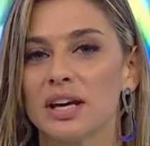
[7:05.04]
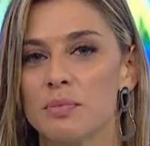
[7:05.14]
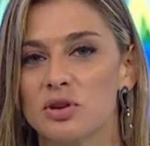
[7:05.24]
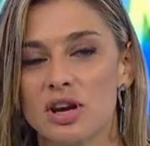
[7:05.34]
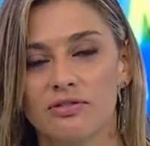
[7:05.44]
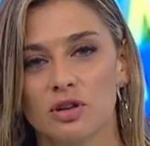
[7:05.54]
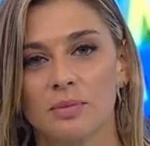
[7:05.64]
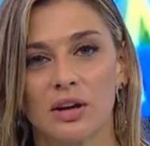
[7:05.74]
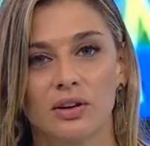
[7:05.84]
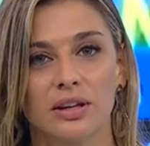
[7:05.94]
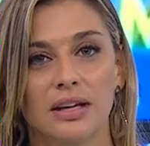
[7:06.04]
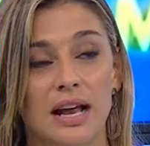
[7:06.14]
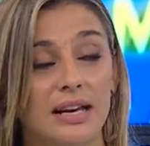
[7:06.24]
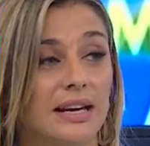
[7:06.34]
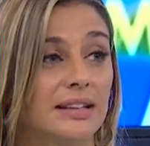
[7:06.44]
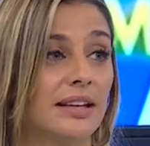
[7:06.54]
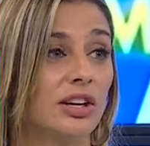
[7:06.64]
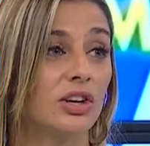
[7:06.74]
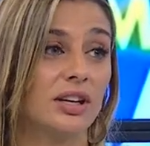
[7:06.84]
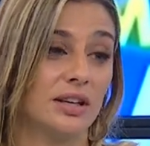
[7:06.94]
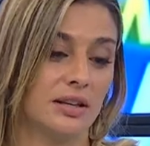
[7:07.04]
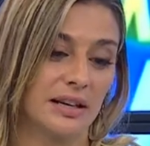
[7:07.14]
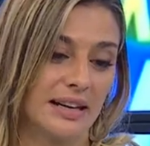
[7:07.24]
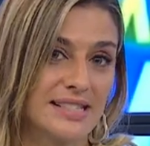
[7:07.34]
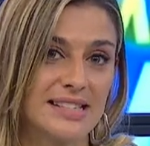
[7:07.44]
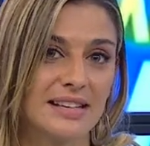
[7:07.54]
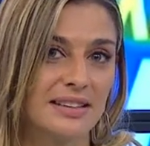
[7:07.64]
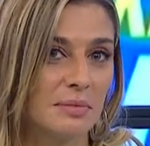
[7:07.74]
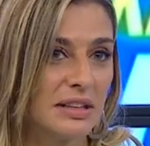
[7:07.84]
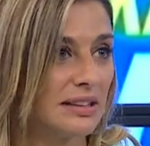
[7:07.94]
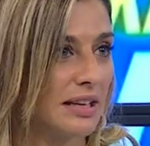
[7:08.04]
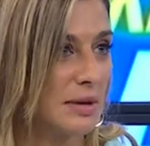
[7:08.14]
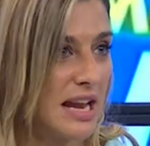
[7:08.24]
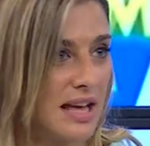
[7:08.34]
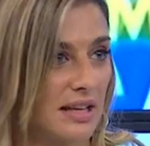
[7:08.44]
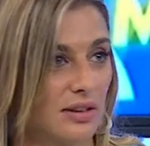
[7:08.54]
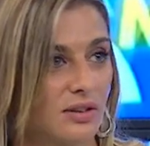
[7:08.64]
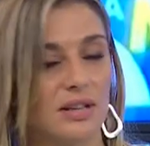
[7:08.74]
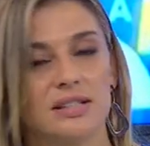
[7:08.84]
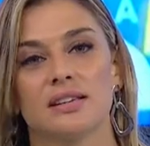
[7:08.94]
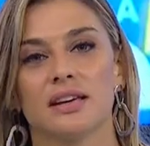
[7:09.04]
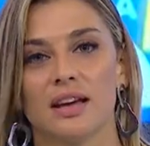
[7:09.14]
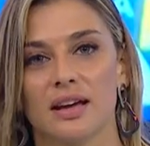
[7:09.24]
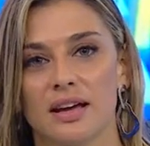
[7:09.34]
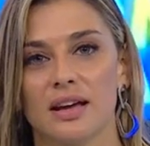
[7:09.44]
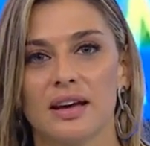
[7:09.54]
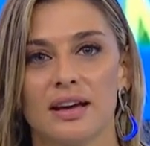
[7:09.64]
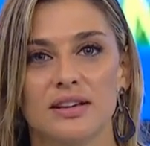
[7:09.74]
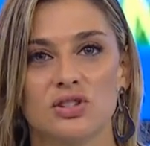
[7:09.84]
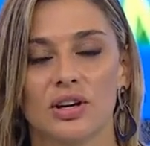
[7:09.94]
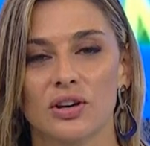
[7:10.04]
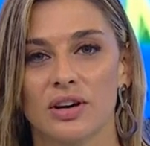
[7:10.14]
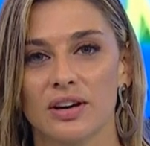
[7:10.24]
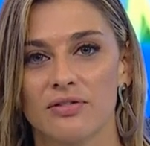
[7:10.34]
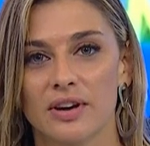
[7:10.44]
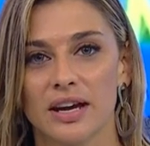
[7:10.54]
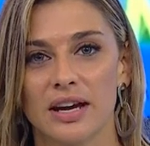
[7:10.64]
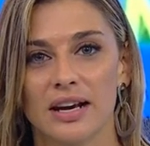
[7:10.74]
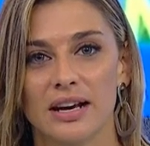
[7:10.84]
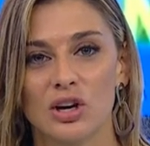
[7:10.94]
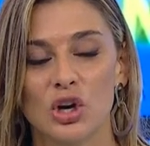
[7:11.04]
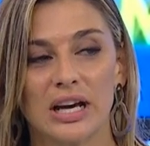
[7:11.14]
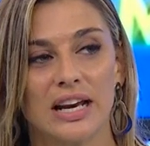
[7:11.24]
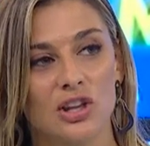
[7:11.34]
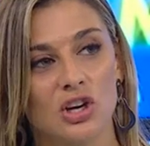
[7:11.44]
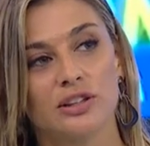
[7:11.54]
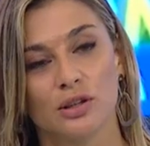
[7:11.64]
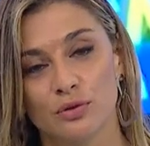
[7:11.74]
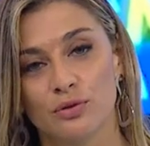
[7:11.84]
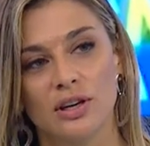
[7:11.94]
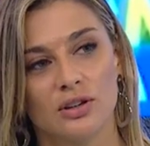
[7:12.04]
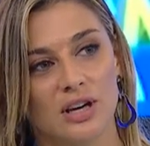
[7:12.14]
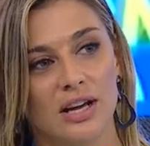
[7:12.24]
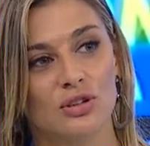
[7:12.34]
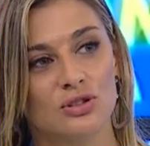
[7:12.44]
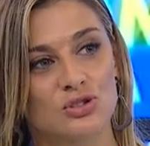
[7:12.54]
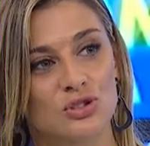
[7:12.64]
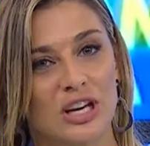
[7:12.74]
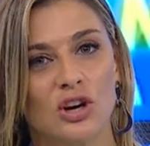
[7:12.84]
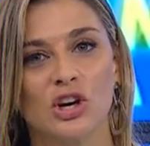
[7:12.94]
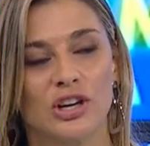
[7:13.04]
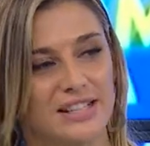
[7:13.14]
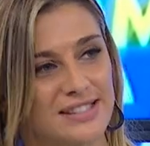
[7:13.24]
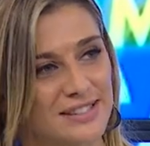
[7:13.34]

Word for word: equipo ya formado desde la liga anterior y, recientemente terminada, ¿no? Así que eso creo que fue lo que le dio el triunfo a, los realmente,